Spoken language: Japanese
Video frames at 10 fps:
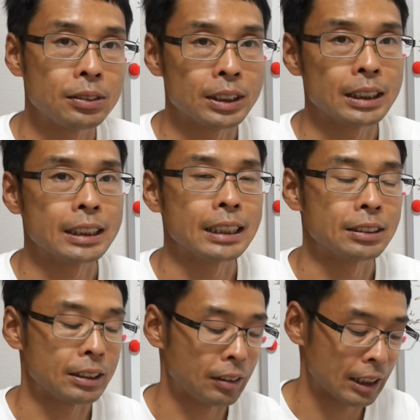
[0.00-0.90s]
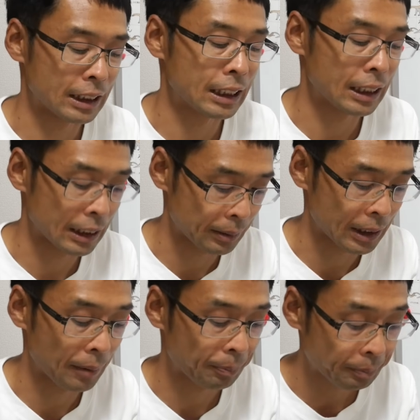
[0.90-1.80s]
少し最初にお話しいたしま
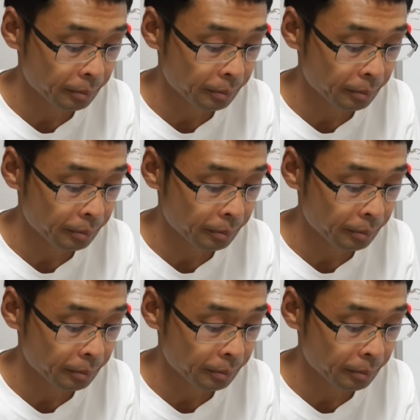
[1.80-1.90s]
した。